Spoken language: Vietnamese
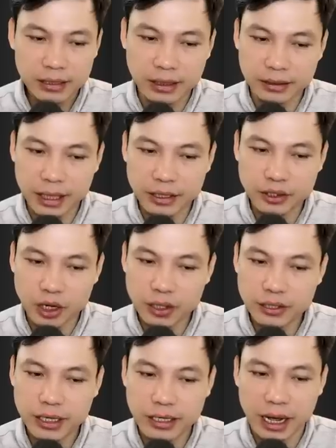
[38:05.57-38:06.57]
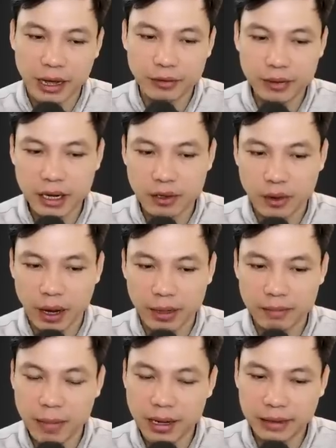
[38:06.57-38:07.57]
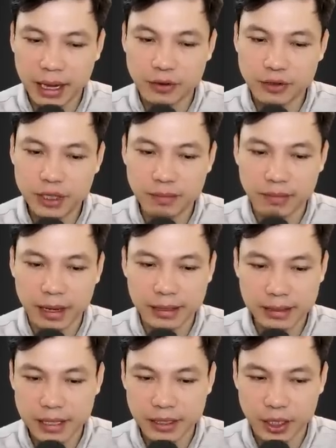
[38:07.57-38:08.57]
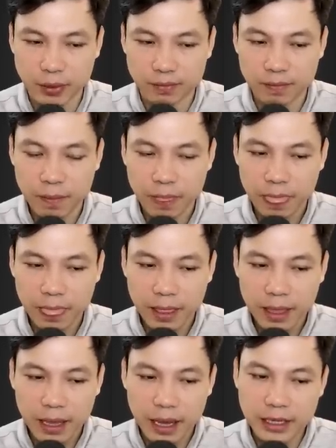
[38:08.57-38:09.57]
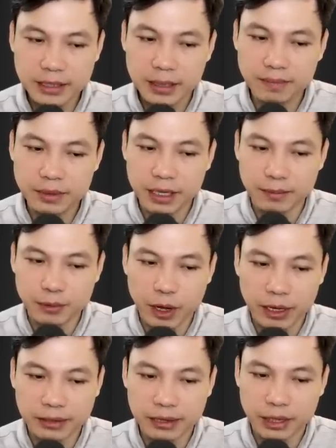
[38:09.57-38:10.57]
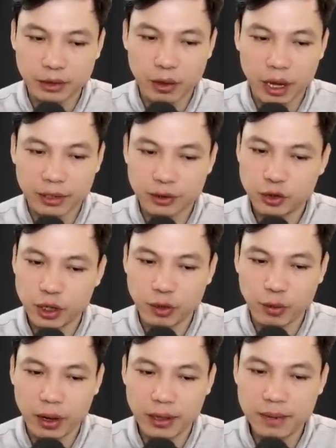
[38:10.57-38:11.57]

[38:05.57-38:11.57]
sao? Chỉ là đây là ý chỉ của tiền nhân. Xưa nay duy nhất chỉ có ai được ngài